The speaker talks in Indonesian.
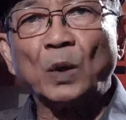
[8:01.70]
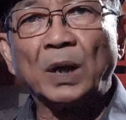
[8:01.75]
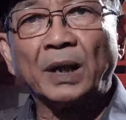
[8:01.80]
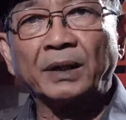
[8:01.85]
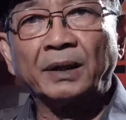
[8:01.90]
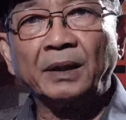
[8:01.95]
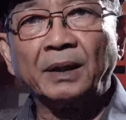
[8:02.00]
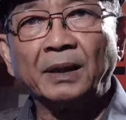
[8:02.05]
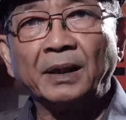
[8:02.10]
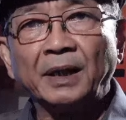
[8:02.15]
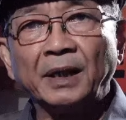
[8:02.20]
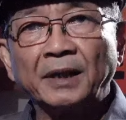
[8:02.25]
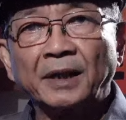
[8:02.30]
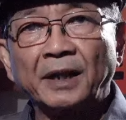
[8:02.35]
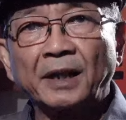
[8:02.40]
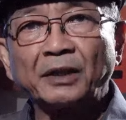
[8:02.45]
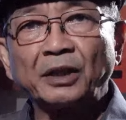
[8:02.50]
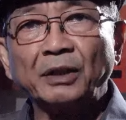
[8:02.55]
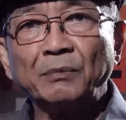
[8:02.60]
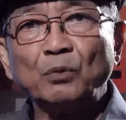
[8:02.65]
wakil
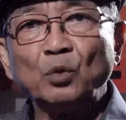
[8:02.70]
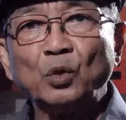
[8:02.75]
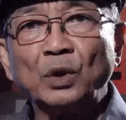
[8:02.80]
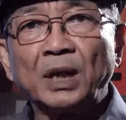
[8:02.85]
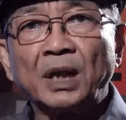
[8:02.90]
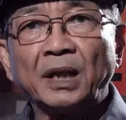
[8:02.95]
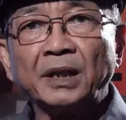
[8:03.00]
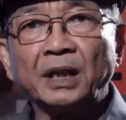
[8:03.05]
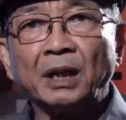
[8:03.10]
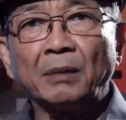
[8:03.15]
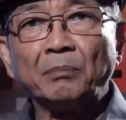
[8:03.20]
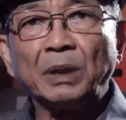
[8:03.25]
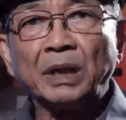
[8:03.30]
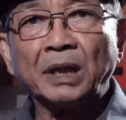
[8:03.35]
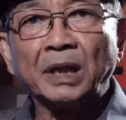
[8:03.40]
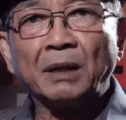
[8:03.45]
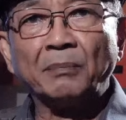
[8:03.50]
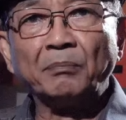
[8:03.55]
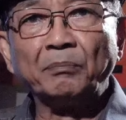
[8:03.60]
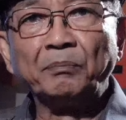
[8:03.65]
generasi muda yang
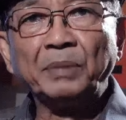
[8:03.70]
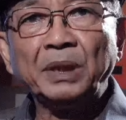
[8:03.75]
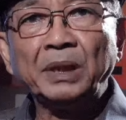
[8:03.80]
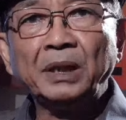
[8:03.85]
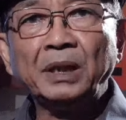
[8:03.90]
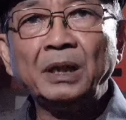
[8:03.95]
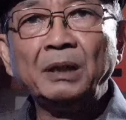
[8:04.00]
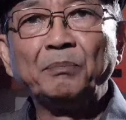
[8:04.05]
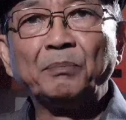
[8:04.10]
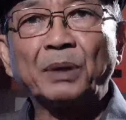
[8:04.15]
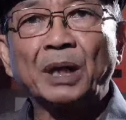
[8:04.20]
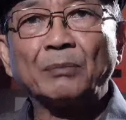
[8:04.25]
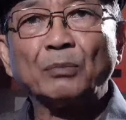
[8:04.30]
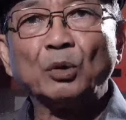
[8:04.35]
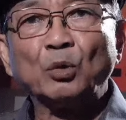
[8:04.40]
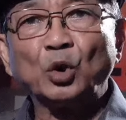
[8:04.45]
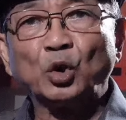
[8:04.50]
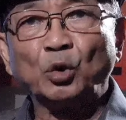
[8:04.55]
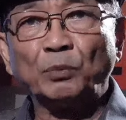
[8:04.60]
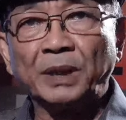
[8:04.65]
mendampingi
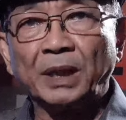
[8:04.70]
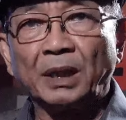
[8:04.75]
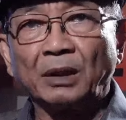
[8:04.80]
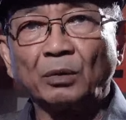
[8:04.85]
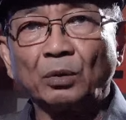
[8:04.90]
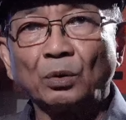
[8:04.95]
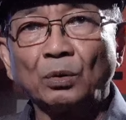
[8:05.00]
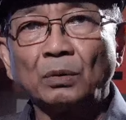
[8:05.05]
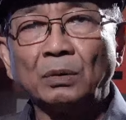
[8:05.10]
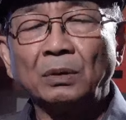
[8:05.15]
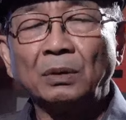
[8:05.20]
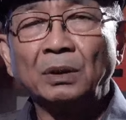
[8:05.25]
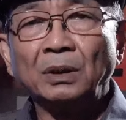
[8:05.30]
Prabowo Subianto.